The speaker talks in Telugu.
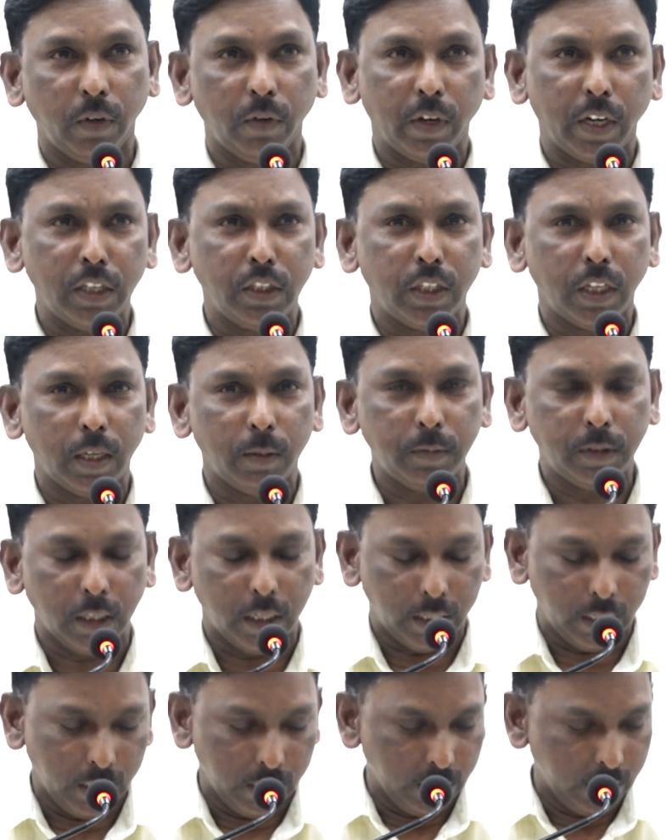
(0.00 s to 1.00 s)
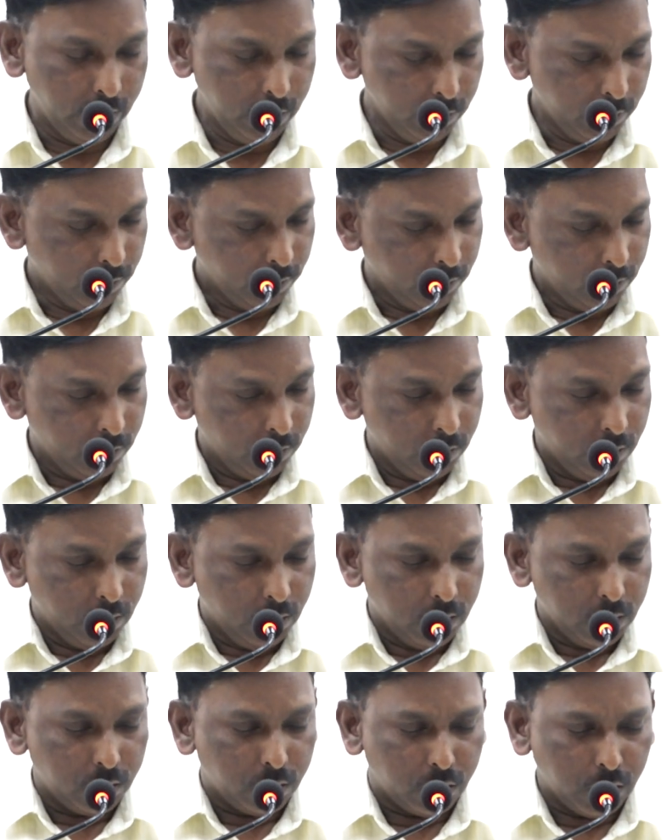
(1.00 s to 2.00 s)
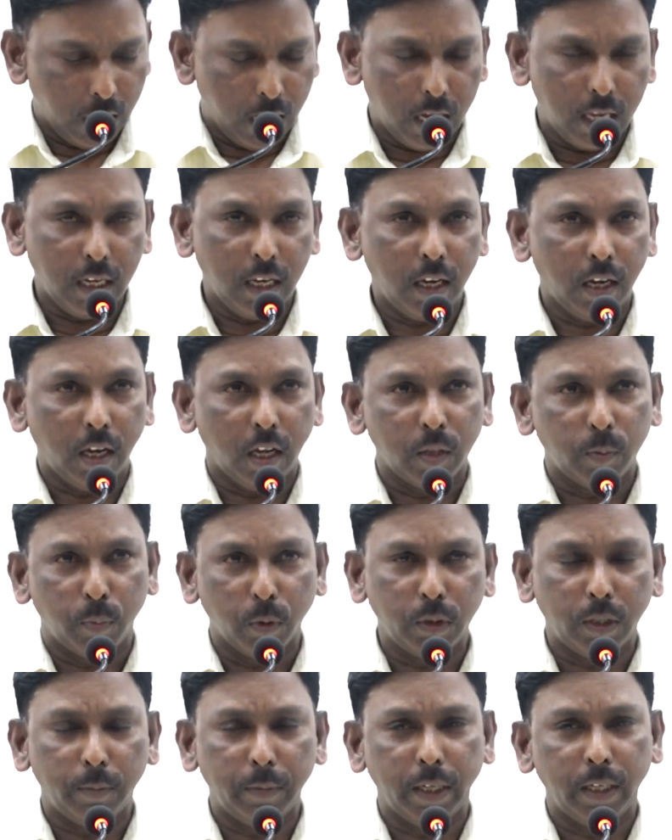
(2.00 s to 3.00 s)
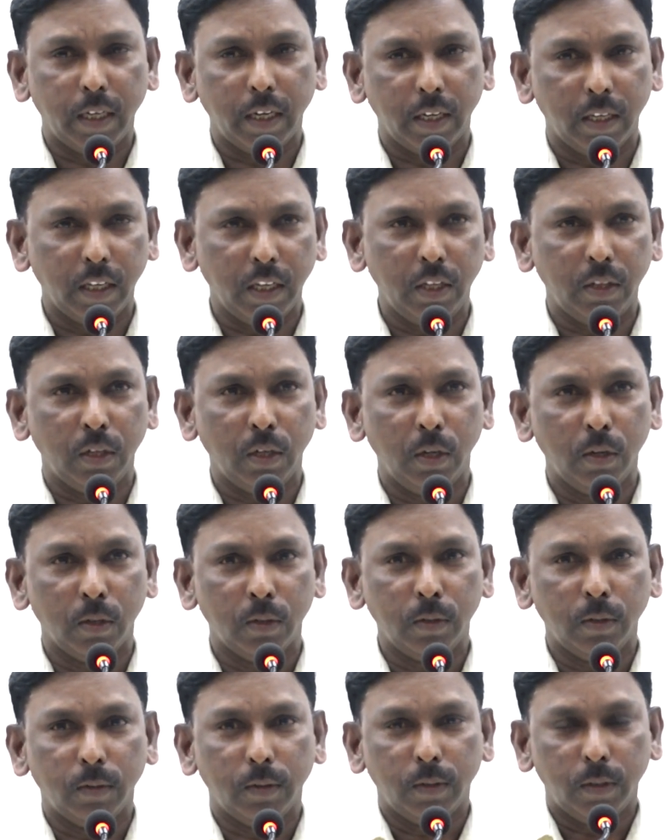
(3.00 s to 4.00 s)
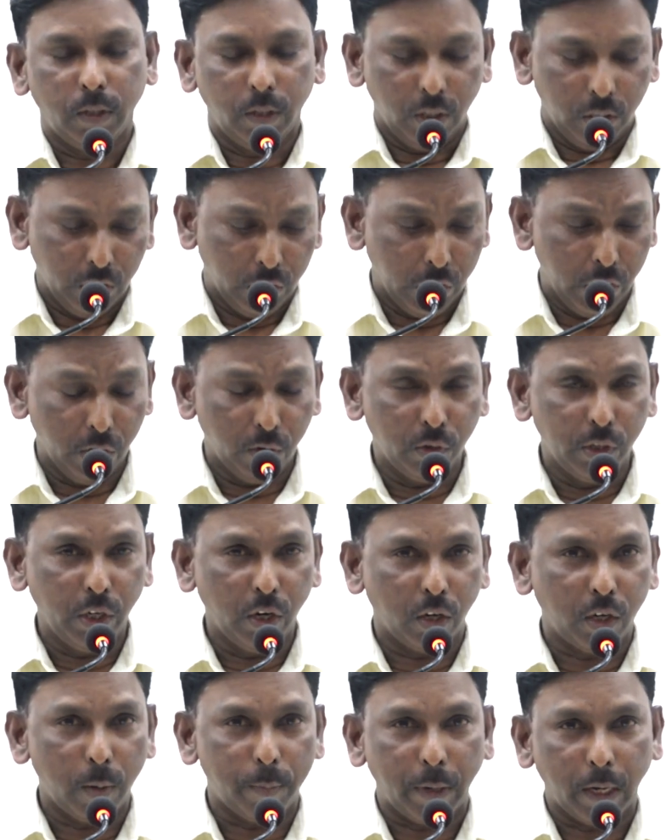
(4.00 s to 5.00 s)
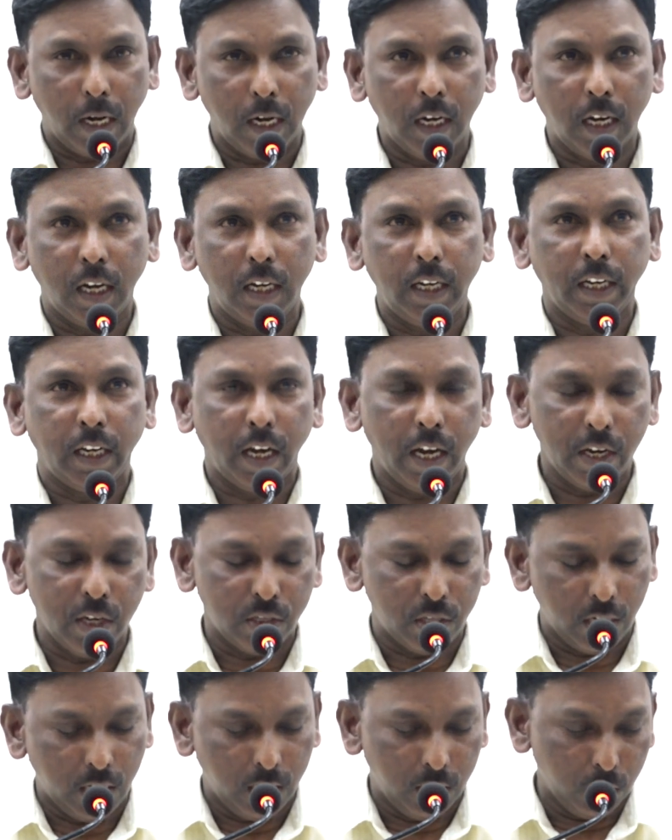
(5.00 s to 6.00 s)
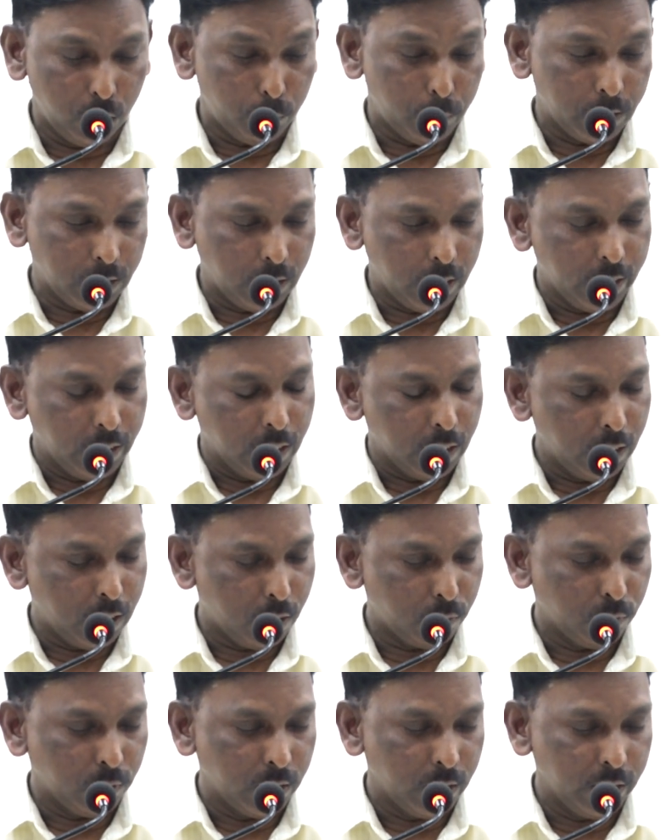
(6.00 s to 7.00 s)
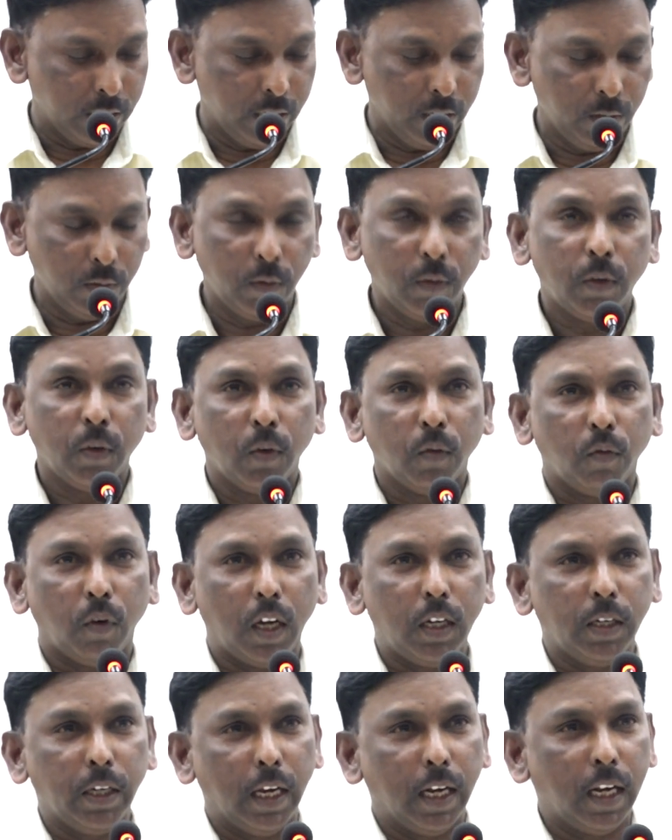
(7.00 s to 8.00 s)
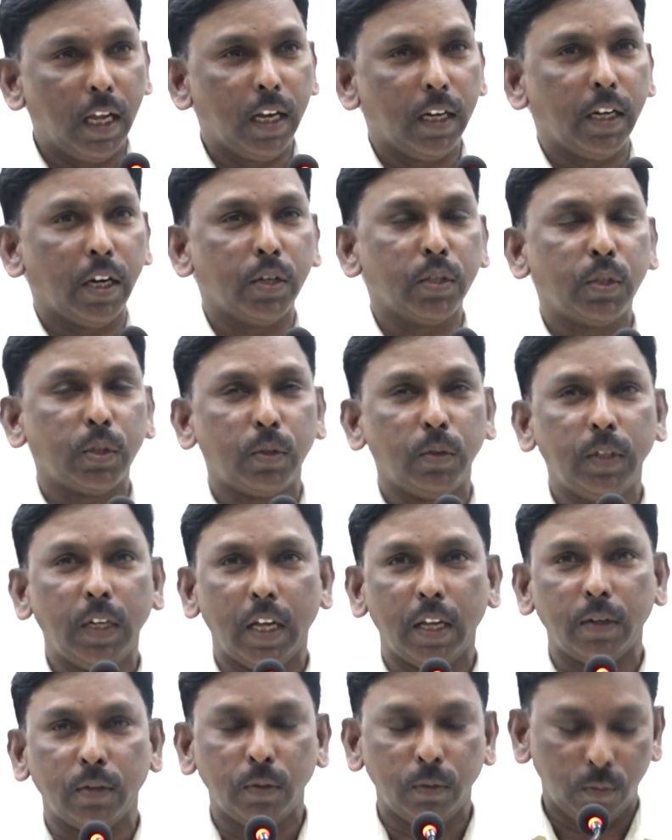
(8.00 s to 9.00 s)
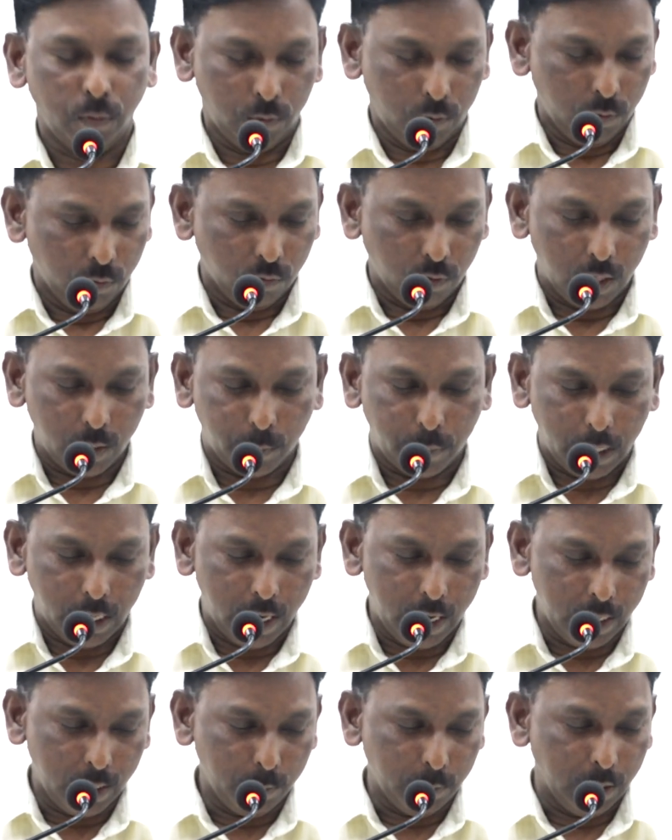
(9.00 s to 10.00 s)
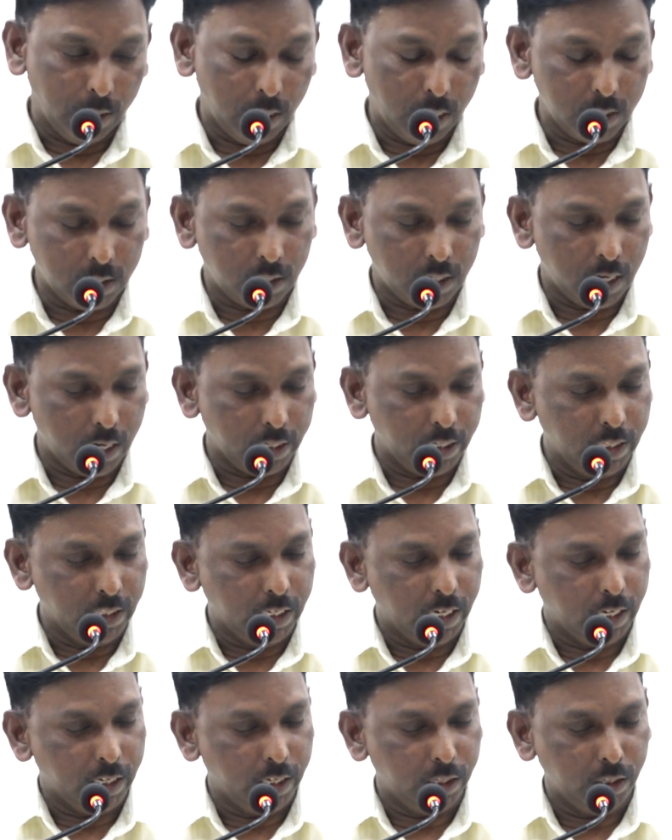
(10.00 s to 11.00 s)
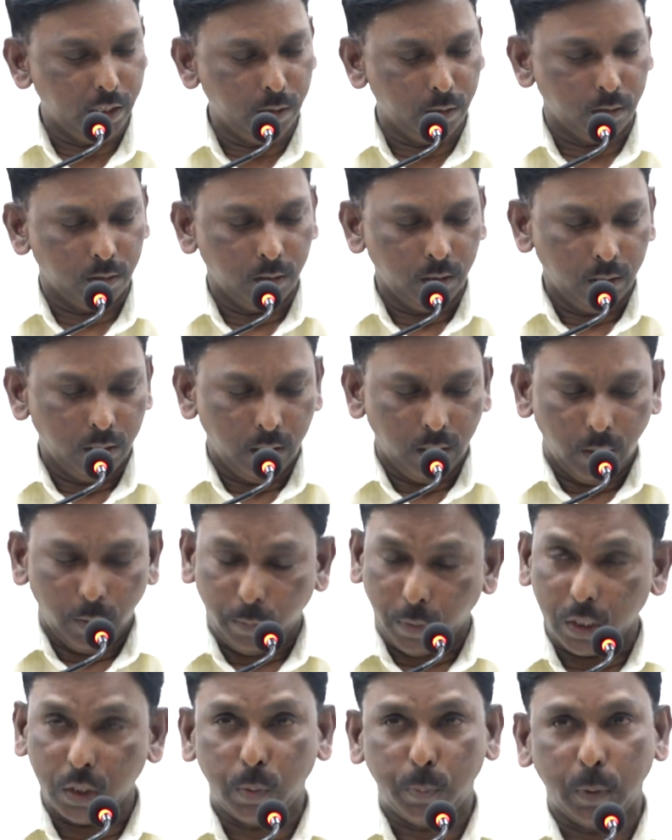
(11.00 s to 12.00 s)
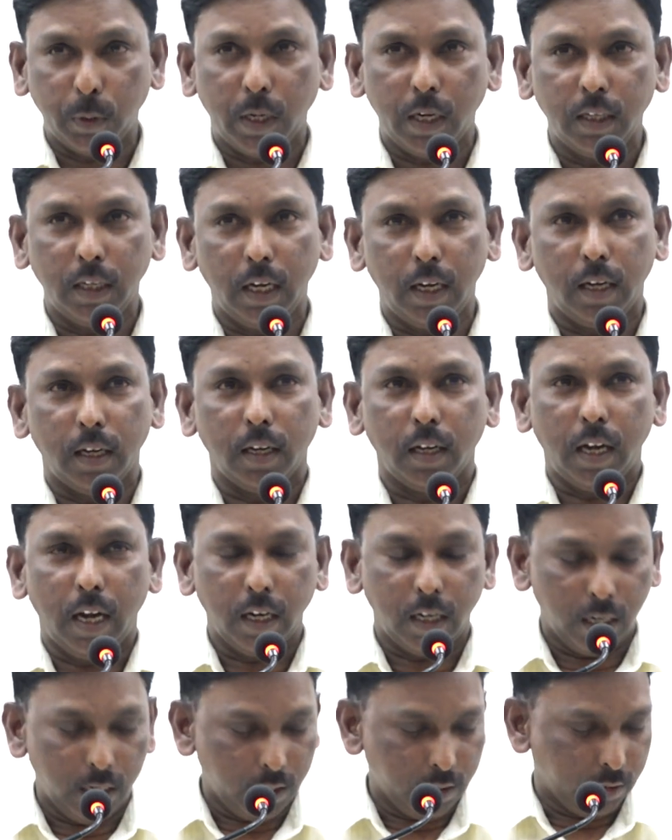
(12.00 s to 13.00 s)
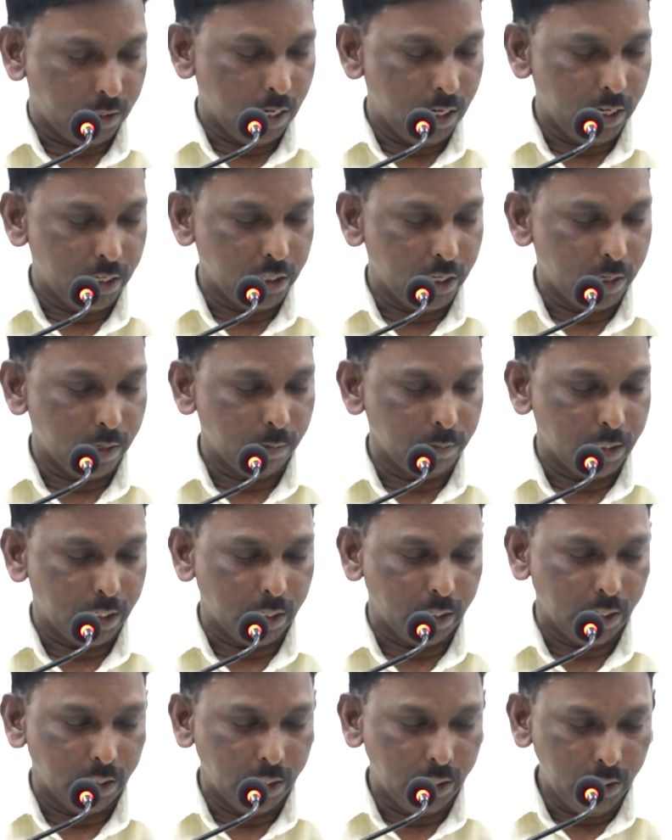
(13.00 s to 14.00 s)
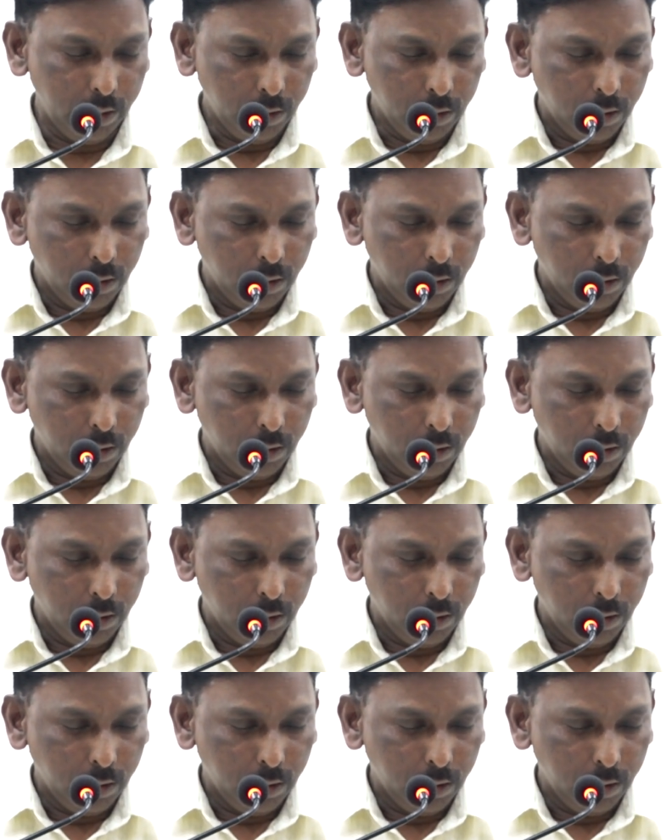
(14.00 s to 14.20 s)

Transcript: వివరించడం జరిగింది చాలా అద్భుతమైన రీతిలో దేవుని యొక్క ప్రణాళిక ఇజ్రాయేల్ పట్ల ఎలా ఉన్నది వాళ్ళు ఎలా నడుచుకున్నారు వారి ప్రయాణం ఎలా సాగింది అనేది ప్రస్ఫుటంగా అక్కడ తెలియజేయడం జరిగింది